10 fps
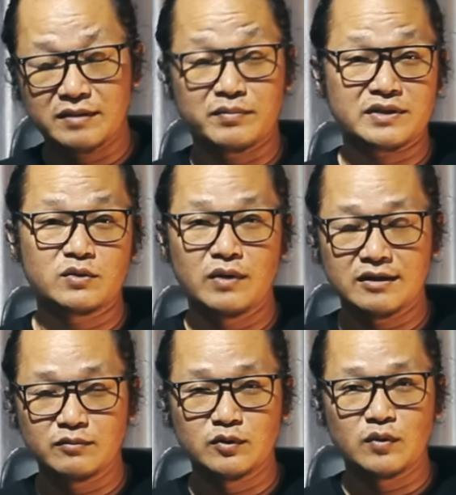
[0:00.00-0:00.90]
Pilpres
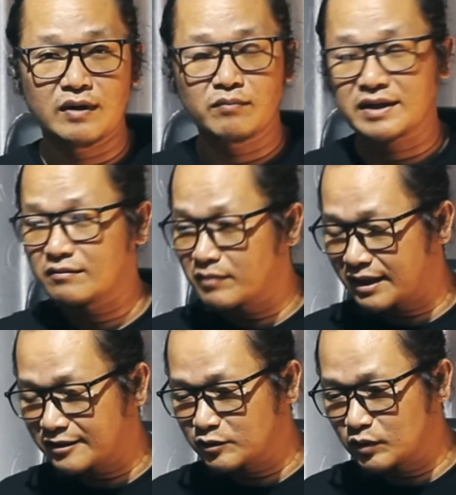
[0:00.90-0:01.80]
2024 dan
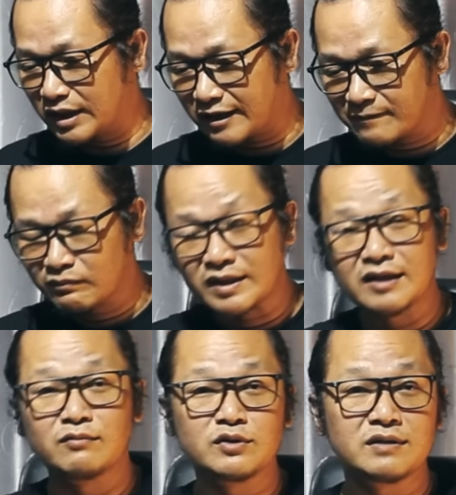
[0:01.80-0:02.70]
bahkan juga
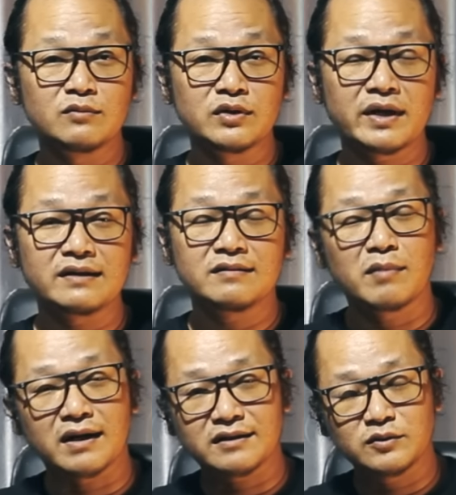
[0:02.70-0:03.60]
Ibu Sri Mulyani
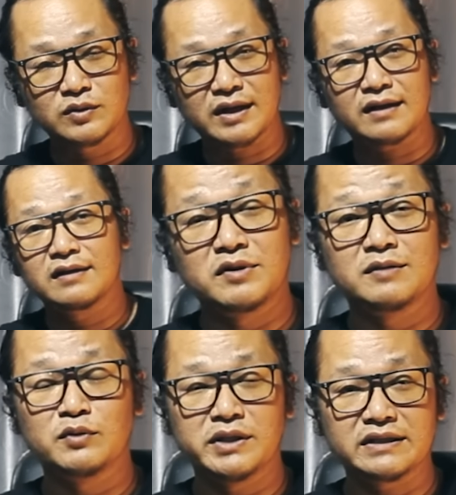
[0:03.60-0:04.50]
bahkan juga
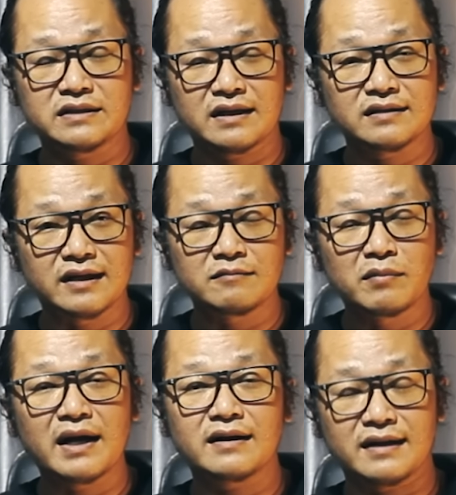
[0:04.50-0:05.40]
menyebut netral dan
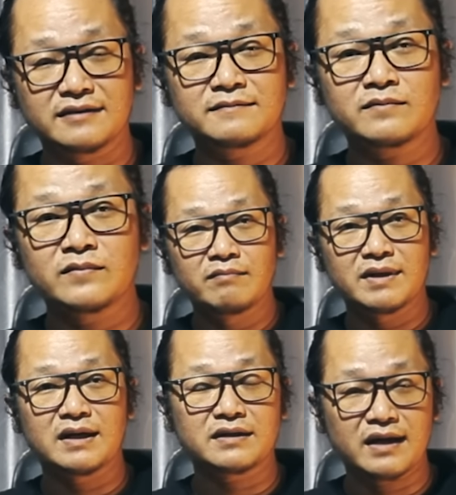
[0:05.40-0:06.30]
bahkan
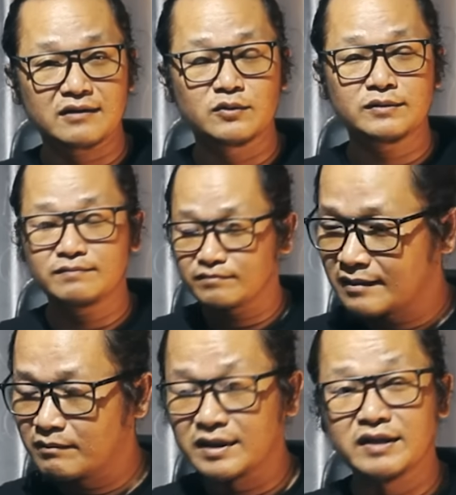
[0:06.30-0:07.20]
Menak Yakut
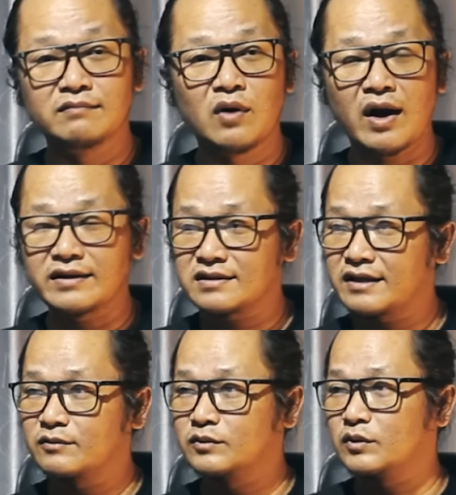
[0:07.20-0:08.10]
menghimbau
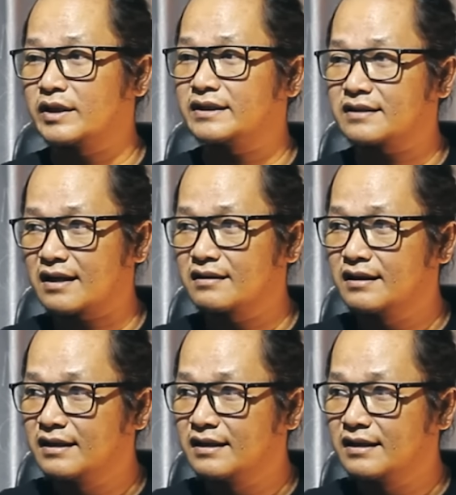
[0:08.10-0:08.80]
ASN untuk netral.